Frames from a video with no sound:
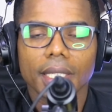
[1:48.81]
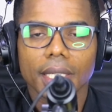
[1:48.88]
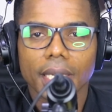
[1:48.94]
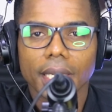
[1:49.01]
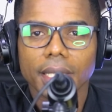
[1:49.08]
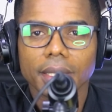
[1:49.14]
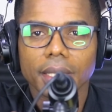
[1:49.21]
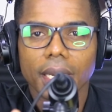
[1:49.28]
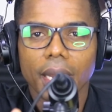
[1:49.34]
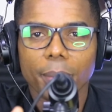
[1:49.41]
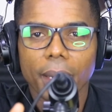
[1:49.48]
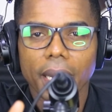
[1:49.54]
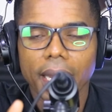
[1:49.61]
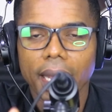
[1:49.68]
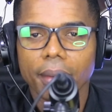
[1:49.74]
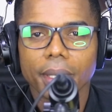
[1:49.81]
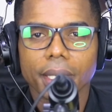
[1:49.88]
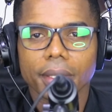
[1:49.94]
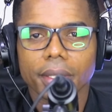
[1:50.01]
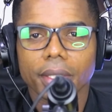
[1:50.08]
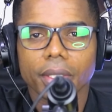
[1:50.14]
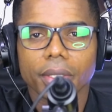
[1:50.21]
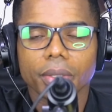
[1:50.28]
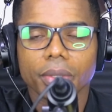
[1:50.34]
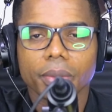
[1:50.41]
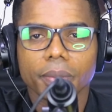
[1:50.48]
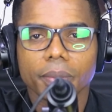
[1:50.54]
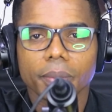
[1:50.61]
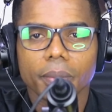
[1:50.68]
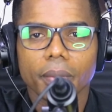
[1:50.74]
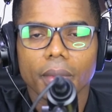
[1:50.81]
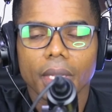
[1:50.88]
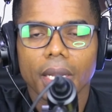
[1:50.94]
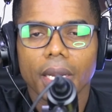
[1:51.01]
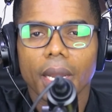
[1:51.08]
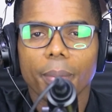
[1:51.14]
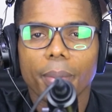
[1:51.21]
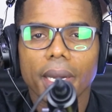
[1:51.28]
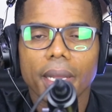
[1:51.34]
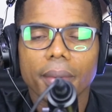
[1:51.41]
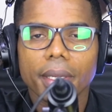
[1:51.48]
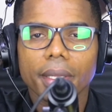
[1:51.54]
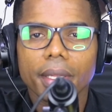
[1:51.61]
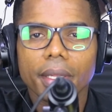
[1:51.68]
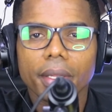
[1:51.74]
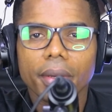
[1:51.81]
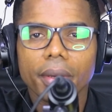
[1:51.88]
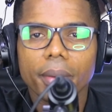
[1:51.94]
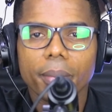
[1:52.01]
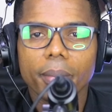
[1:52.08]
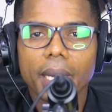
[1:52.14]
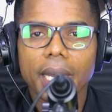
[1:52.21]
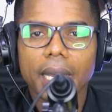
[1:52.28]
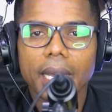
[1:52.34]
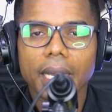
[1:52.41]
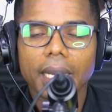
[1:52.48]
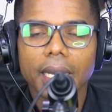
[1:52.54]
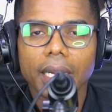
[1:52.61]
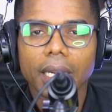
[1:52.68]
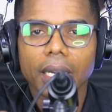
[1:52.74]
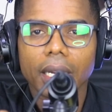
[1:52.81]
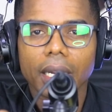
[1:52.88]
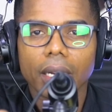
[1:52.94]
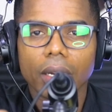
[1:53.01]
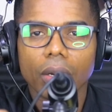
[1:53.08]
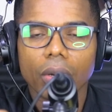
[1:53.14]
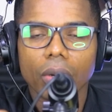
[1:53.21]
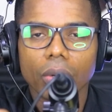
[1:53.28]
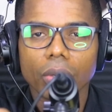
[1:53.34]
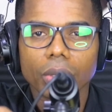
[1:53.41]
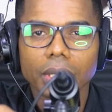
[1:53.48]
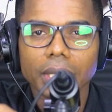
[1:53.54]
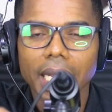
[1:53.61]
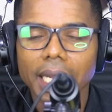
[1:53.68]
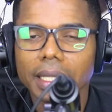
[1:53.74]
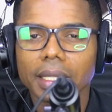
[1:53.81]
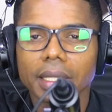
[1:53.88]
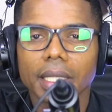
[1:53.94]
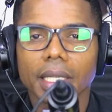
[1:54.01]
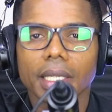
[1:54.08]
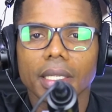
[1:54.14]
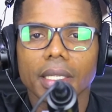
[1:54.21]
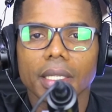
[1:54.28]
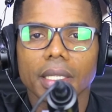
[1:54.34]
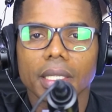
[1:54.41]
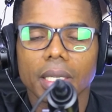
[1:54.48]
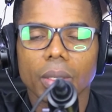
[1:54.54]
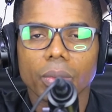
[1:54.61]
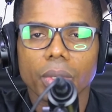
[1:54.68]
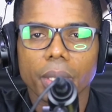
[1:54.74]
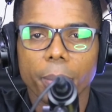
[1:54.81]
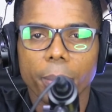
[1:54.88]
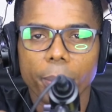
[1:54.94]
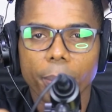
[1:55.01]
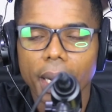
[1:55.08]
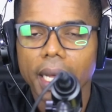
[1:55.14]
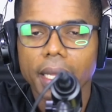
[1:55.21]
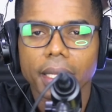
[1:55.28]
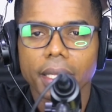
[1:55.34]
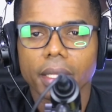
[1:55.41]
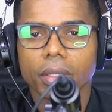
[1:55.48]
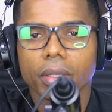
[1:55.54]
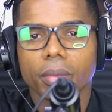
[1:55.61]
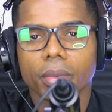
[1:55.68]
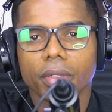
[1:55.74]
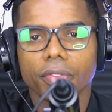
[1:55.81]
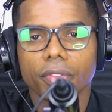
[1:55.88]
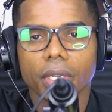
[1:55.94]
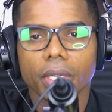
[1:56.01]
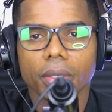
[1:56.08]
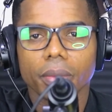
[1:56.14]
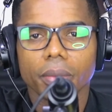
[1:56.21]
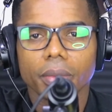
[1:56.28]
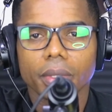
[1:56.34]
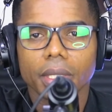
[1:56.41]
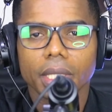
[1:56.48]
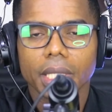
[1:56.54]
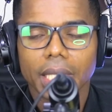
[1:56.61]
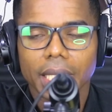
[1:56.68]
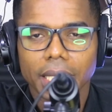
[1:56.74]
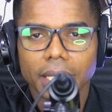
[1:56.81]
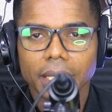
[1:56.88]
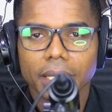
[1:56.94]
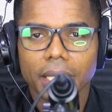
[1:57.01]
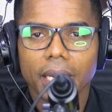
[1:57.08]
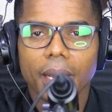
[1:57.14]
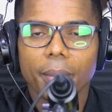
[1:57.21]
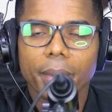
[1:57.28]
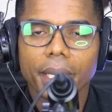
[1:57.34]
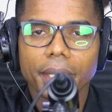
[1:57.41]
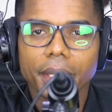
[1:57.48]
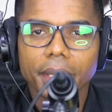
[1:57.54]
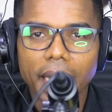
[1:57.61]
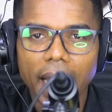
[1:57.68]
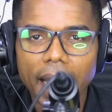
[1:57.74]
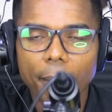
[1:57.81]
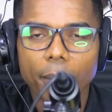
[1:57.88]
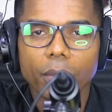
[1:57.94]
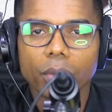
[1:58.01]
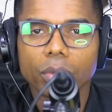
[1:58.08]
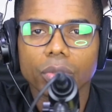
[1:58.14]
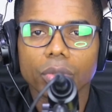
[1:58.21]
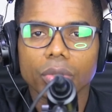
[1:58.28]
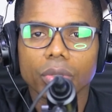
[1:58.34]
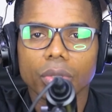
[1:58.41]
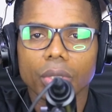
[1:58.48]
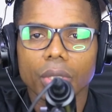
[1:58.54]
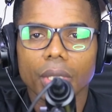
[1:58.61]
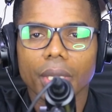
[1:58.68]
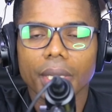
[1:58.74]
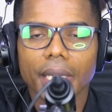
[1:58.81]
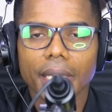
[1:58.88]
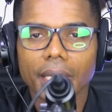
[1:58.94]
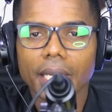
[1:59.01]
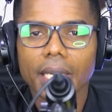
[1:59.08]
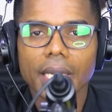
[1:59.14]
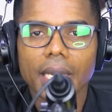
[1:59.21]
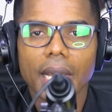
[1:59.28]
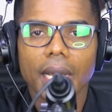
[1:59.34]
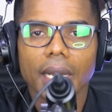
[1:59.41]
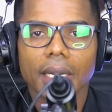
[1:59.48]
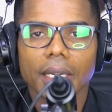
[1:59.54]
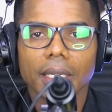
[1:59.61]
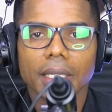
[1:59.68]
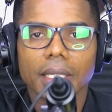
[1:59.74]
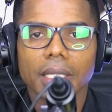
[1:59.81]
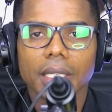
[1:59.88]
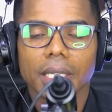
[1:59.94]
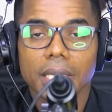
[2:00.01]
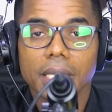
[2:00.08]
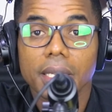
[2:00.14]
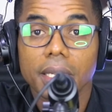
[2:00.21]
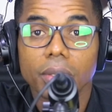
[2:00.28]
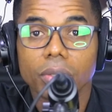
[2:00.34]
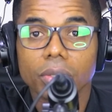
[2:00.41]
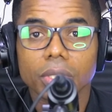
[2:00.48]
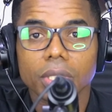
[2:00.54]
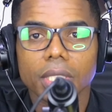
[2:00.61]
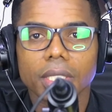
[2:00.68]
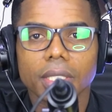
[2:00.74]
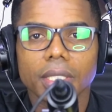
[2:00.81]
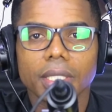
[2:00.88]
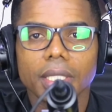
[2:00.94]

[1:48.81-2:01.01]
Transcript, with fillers: que es la palabra de Dios. La palabra de Dios es más cortante que una espada de doble filo. Y si la meditamos de día y de noche,